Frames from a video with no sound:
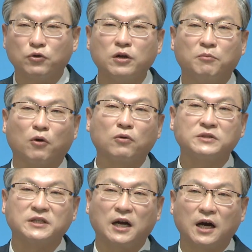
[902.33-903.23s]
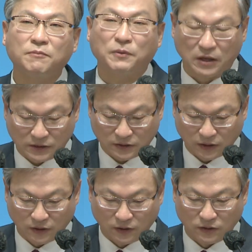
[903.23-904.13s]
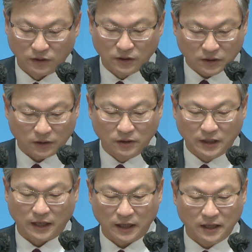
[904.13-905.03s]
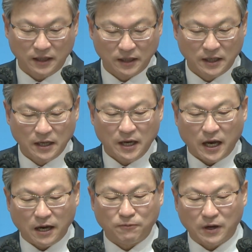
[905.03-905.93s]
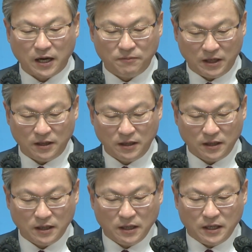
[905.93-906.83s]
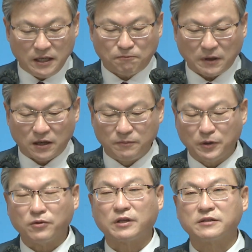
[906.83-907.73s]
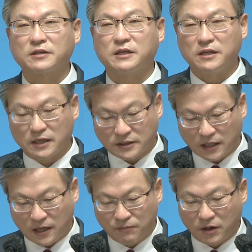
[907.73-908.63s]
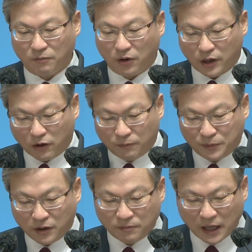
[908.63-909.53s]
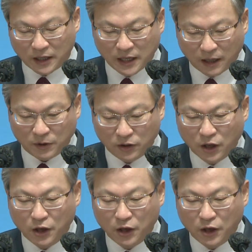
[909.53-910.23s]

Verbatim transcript: 우리는 모르고 지나갈 뻔했어요. 그런데 에브라임이 입다를 비롯해서 길라 사람들을 뭐라고 폄하하냐면